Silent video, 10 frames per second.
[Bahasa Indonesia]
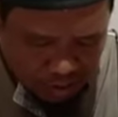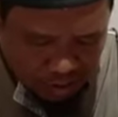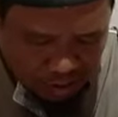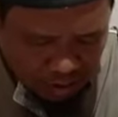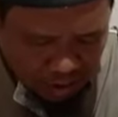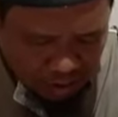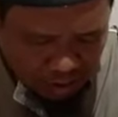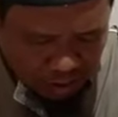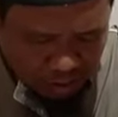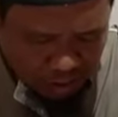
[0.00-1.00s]
keadaan
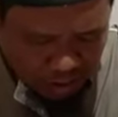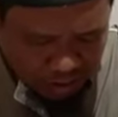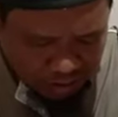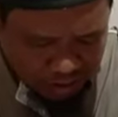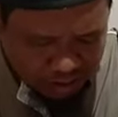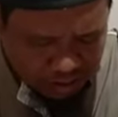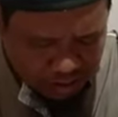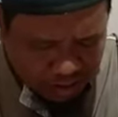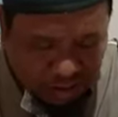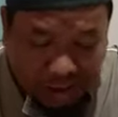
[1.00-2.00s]
orang-orang munafik
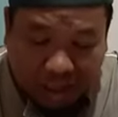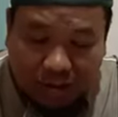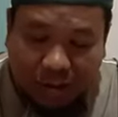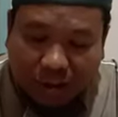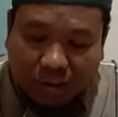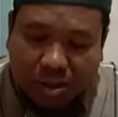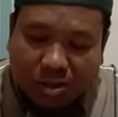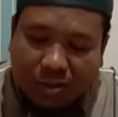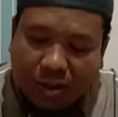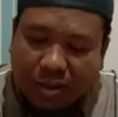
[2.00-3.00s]
diceritakan oleh Allah
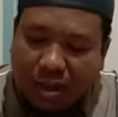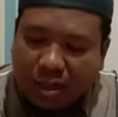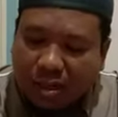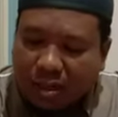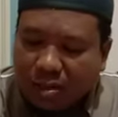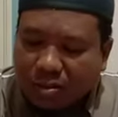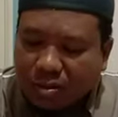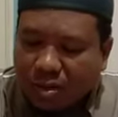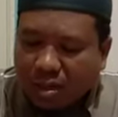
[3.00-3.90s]
SWT dalam surat